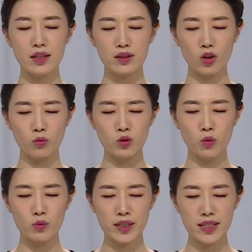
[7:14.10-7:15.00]
너무
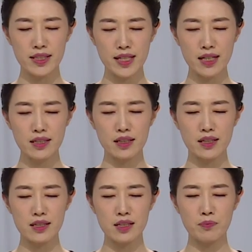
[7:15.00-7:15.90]
몸을
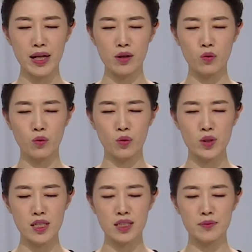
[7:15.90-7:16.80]
긴장시키지는 말고
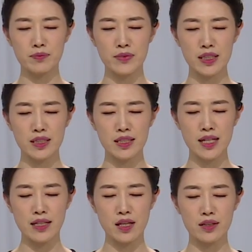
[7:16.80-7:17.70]
지금 그
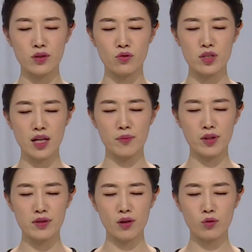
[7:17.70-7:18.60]
자세를
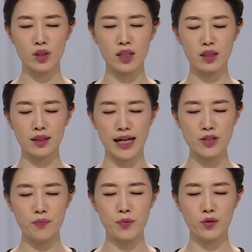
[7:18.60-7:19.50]
유지하면서 우리
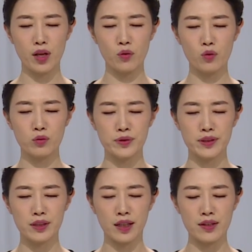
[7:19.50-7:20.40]
다섯 번의
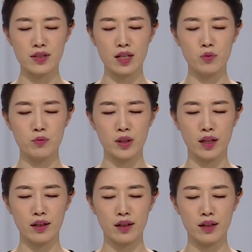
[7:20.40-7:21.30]
호흡을 같이
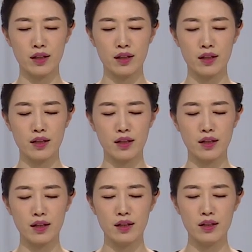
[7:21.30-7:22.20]
해봅니다.
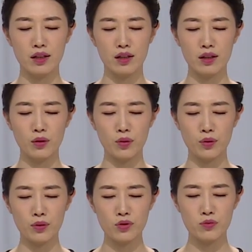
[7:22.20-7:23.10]

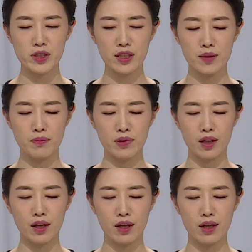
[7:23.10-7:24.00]
코로 숨을
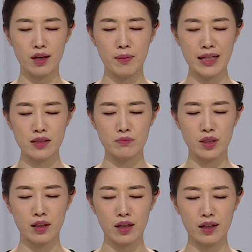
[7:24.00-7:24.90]
깊게
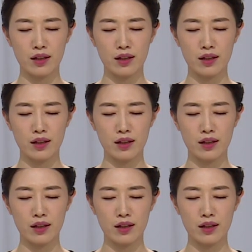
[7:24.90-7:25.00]
마십니다.